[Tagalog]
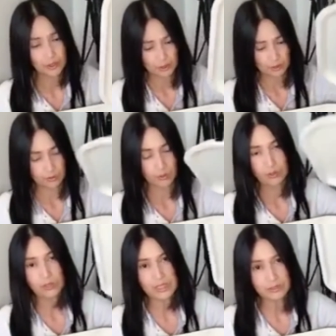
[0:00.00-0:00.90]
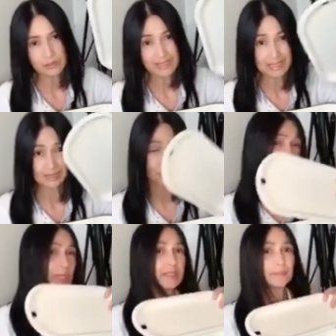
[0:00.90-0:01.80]
So all in all, nasa
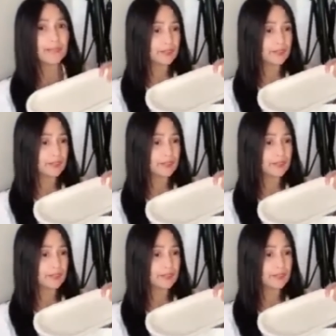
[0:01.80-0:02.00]
20 plus